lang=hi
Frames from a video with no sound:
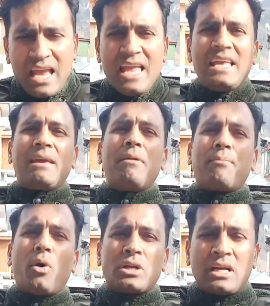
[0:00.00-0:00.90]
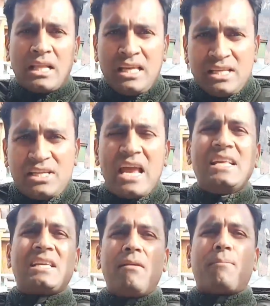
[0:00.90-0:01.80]
ए e की भी पोस्ट हटा दी
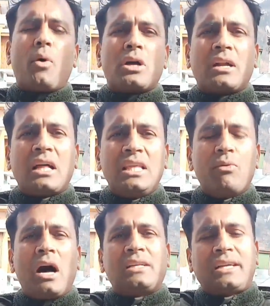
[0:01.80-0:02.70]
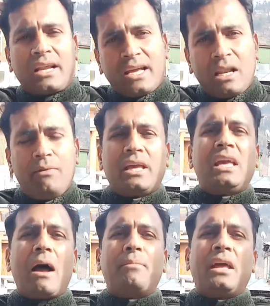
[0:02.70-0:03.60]
जेईज की भी पोस्ट हटा दी वहां से टेक्निकल विंग
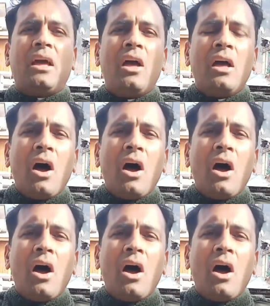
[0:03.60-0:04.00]
ही आपने